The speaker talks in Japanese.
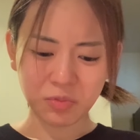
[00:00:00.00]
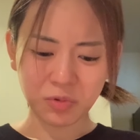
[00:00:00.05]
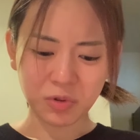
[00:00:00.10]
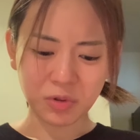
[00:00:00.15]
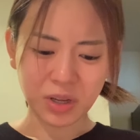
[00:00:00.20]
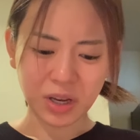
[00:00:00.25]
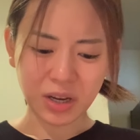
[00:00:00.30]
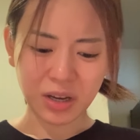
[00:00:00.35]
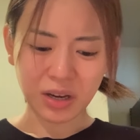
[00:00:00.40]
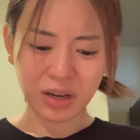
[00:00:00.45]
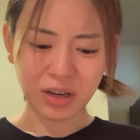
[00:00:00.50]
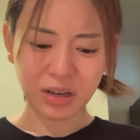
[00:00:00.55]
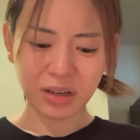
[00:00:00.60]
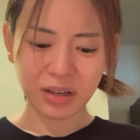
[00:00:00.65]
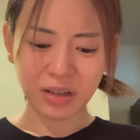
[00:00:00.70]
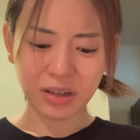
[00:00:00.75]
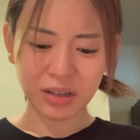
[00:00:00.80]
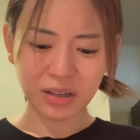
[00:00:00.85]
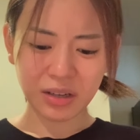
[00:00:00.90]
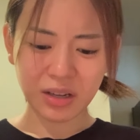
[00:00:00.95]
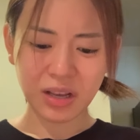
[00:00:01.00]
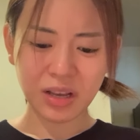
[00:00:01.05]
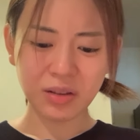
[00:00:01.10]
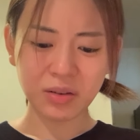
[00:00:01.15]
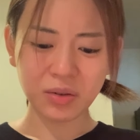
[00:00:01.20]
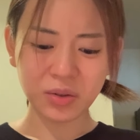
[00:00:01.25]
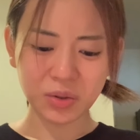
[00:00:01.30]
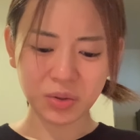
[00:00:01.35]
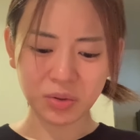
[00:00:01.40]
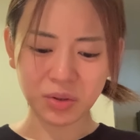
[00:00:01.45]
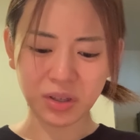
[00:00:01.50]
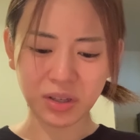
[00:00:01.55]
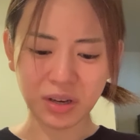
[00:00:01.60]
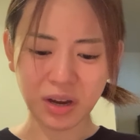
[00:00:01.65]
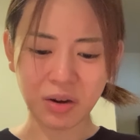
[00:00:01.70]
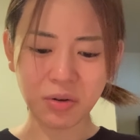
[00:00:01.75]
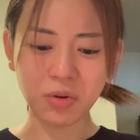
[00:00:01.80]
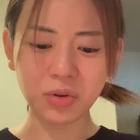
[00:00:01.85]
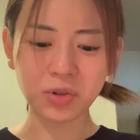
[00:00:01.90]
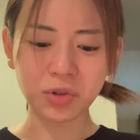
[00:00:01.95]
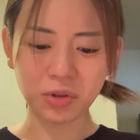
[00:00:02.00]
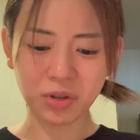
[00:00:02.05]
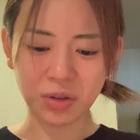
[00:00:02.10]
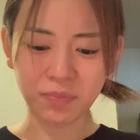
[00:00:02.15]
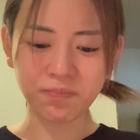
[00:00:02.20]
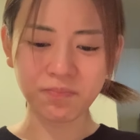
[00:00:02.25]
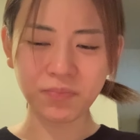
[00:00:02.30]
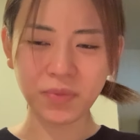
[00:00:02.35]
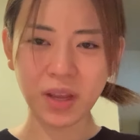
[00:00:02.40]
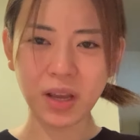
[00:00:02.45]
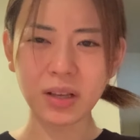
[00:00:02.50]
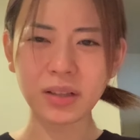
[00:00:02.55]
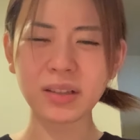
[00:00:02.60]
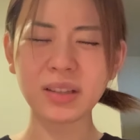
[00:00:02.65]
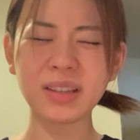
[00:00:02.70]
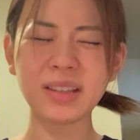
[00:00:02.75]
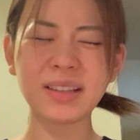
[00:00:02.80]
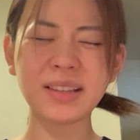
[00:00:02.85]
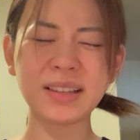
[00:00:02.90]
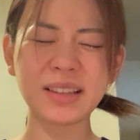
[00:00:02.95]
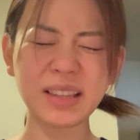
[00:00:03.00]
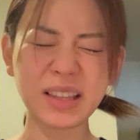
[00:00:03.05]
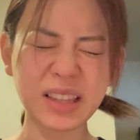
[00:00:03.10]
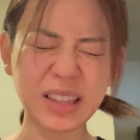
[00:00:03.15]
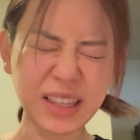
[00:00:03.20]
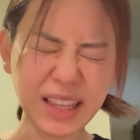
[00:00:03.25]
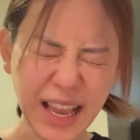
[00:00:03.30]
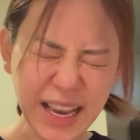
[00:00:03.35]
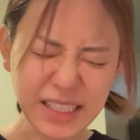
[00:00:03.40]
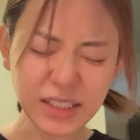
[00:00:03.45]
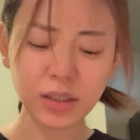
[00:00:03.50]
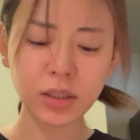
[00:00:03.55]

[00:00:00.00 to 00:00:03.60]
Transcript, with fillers: なんか冷凍食品加工食品大好